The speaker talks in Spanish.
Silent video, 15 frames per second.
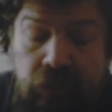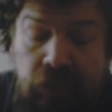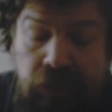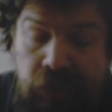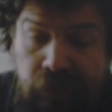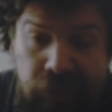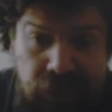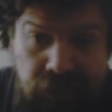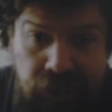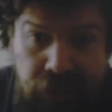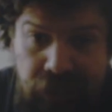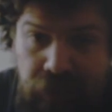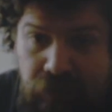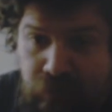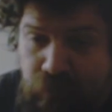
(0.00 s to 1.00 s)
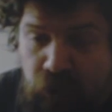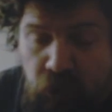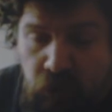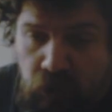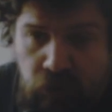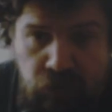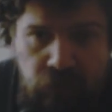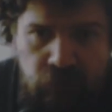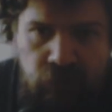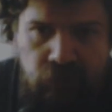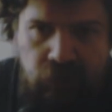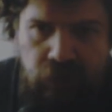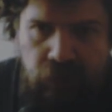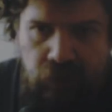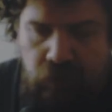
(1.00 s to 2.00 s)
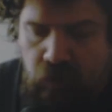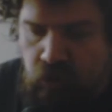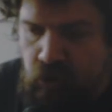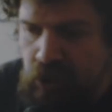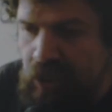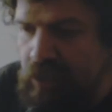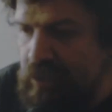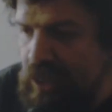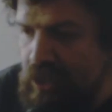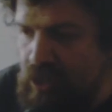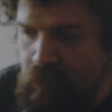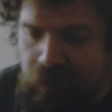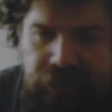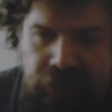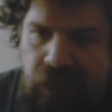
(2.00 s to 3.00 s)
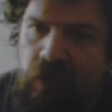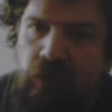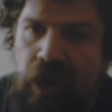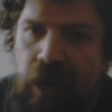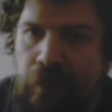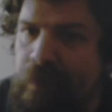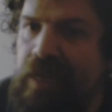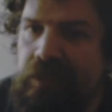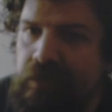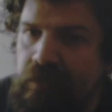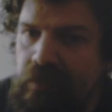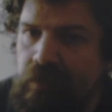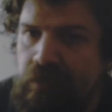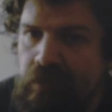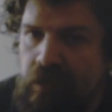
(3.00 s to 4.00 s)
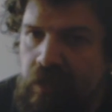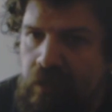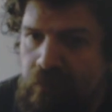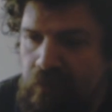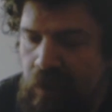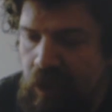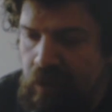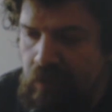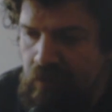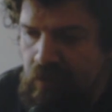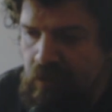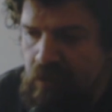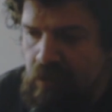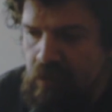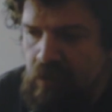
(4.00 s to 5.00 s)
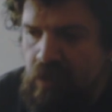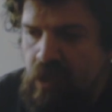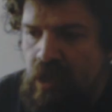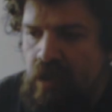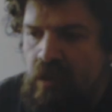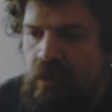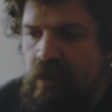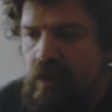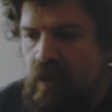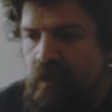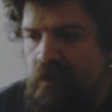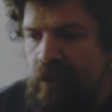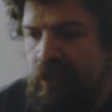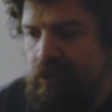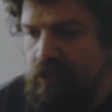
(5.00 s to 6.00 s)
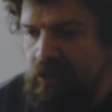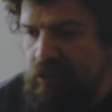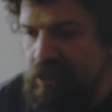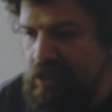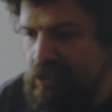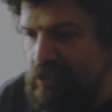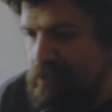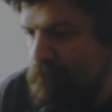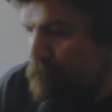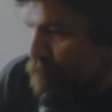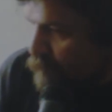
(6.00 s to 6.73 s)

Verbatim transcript: te van a salir por otros 80, 90 dólares más. Bien. Entonces,